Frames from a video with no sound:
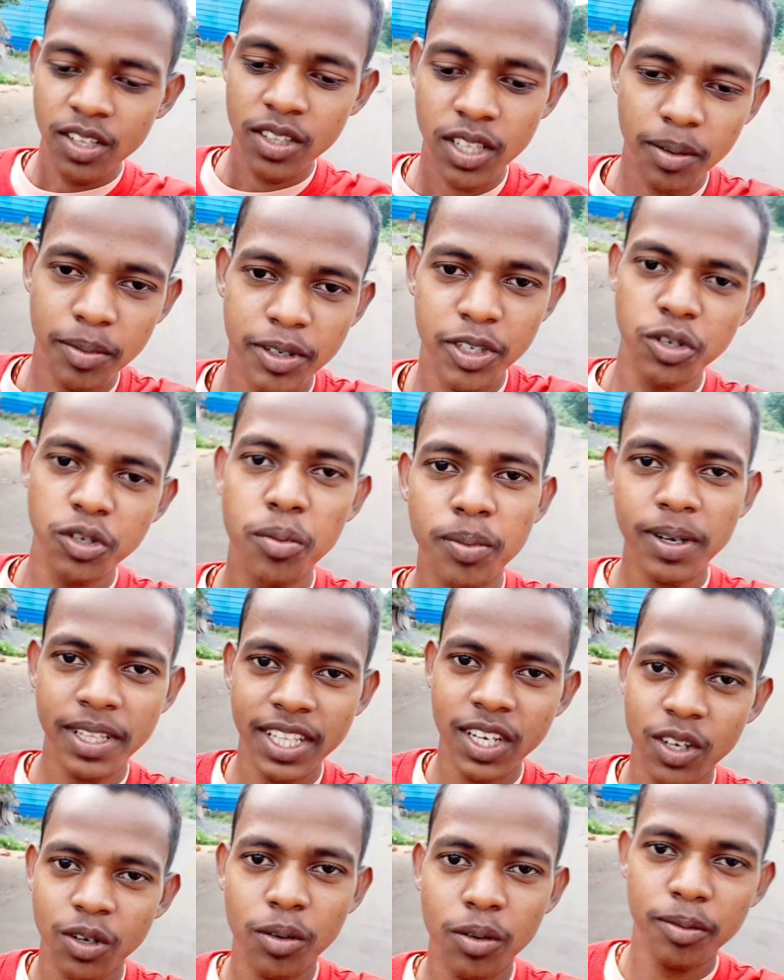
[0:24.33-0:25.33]
अभी न्यू
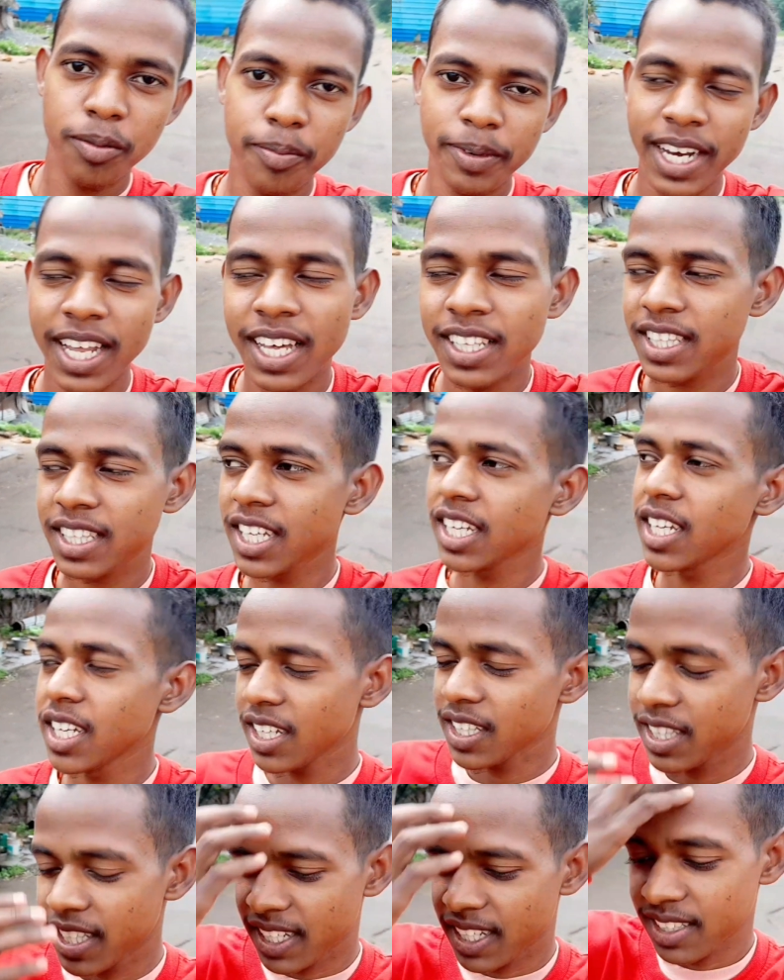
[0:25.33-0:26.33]
बंदा को भी मिलाते
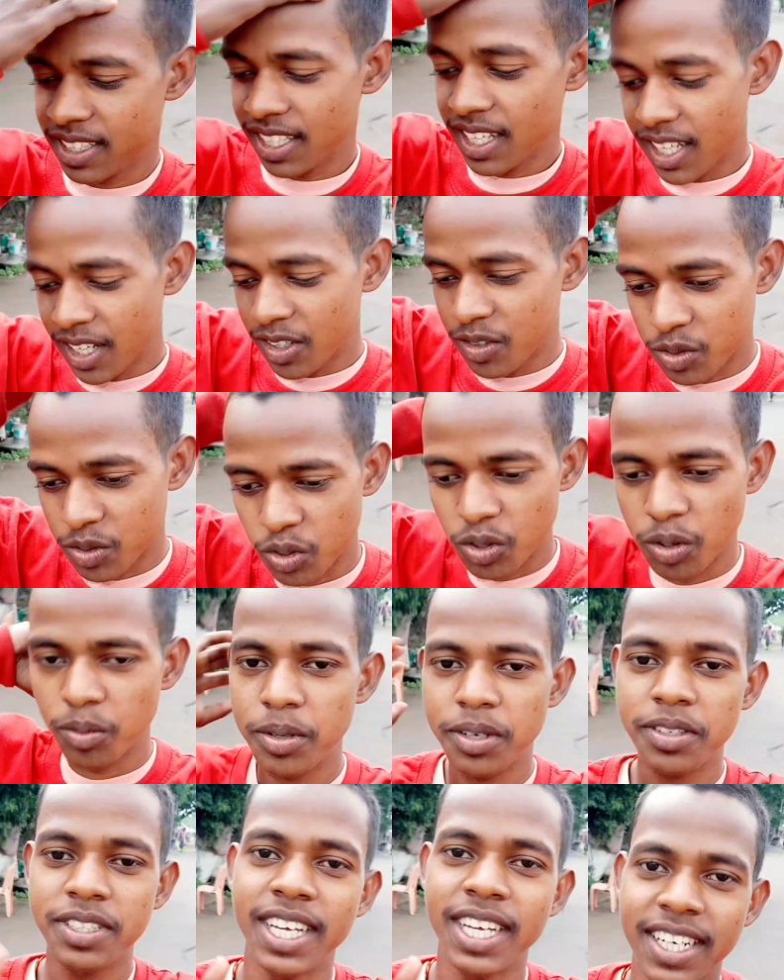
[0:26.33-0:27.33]
हैं देखते हैं उसको
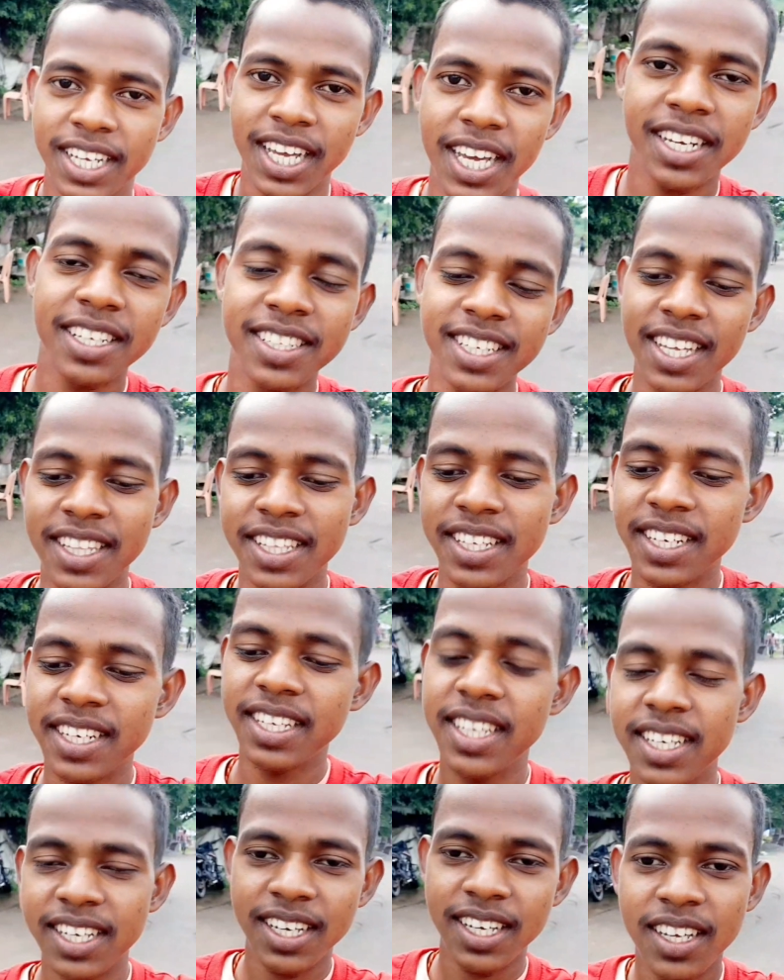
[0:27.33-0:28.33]
भी जानकारी ज़्यादा
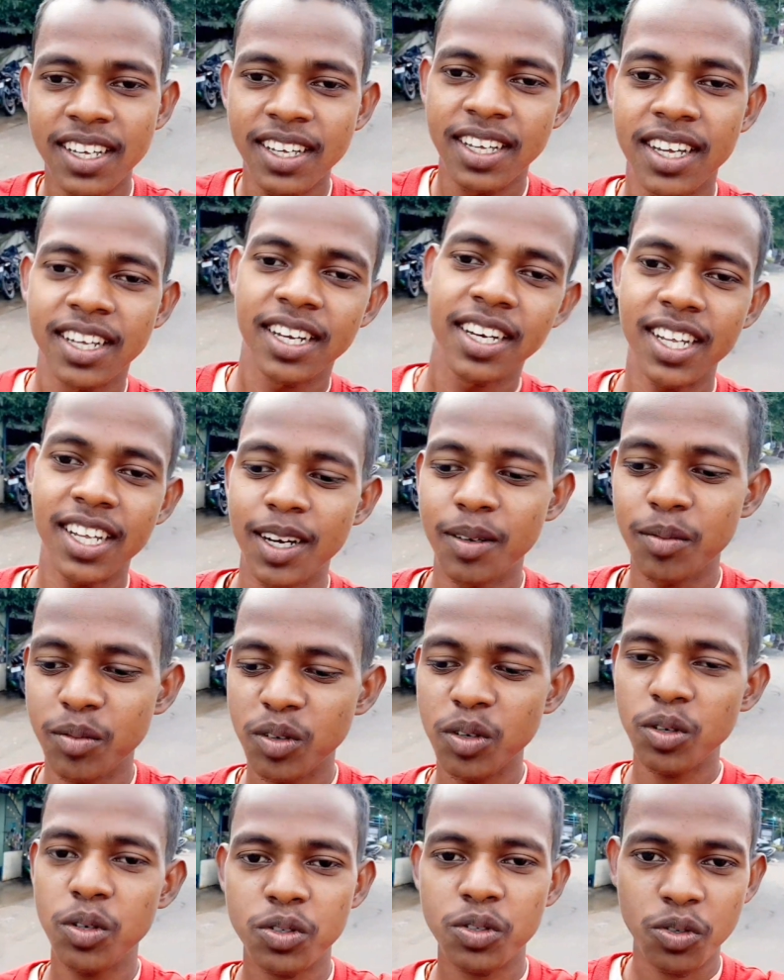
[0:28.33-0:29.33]
नहीं है तो
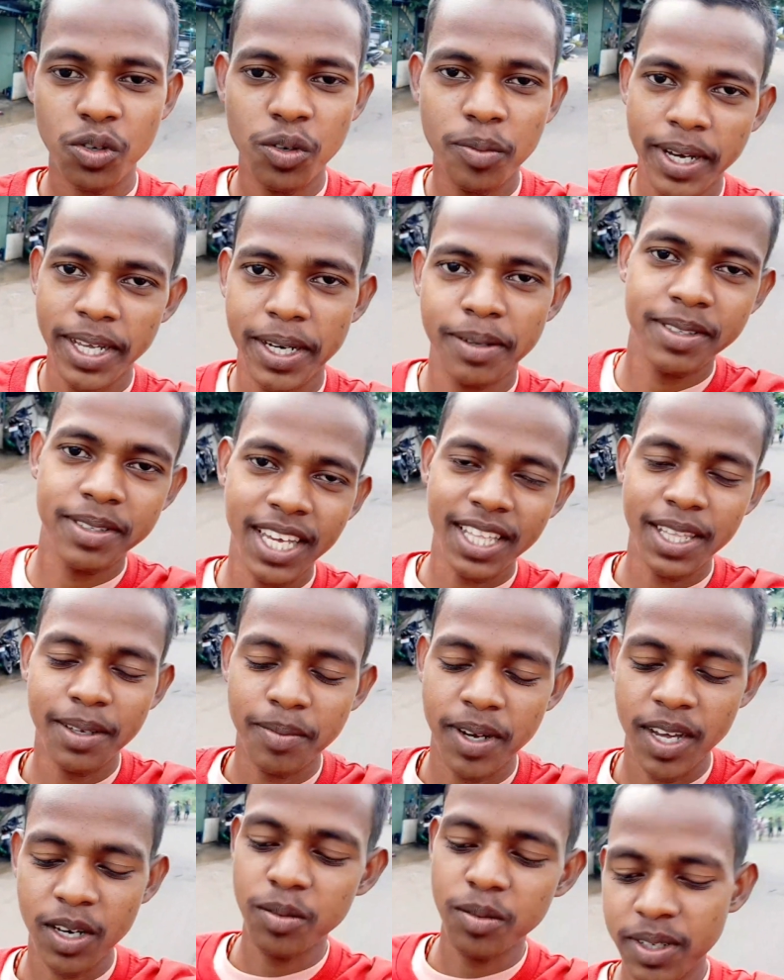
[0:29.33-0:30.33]
हमको उसको बारे में ज़्यादा
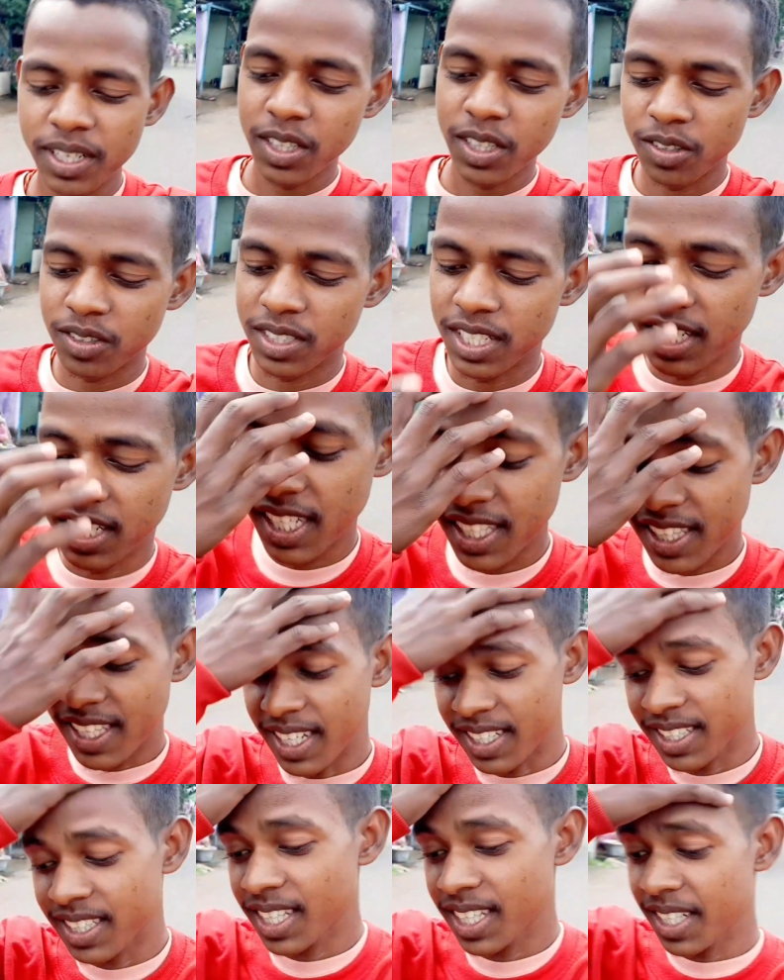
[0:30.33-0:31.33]
मालूम है तो चलिए
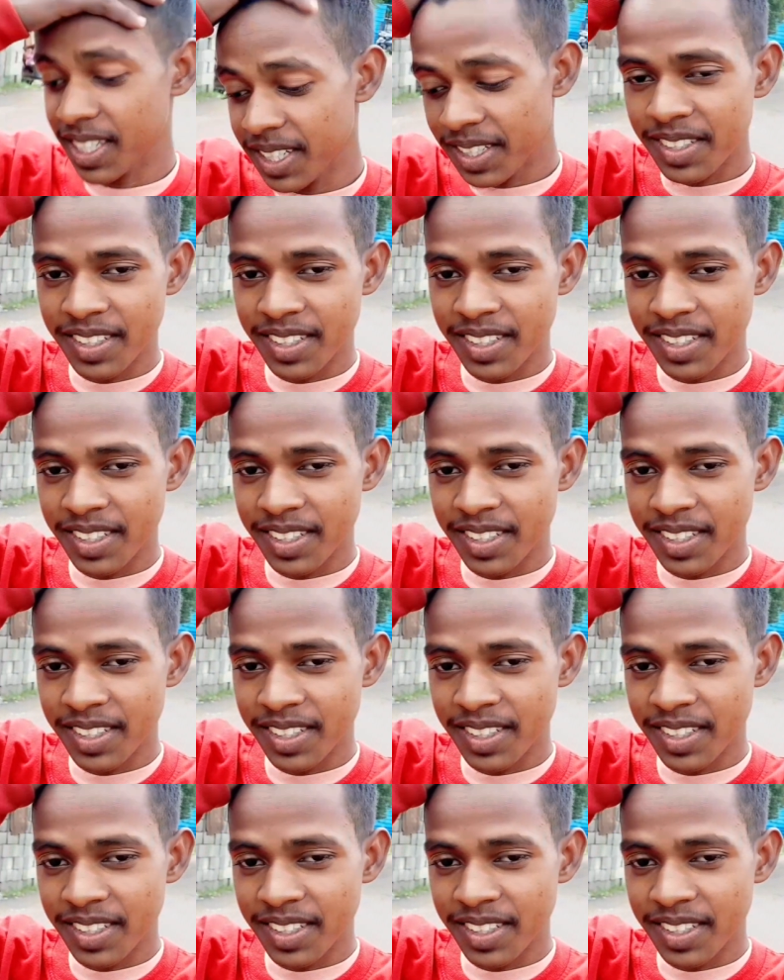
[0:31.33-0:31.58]
देखते हैं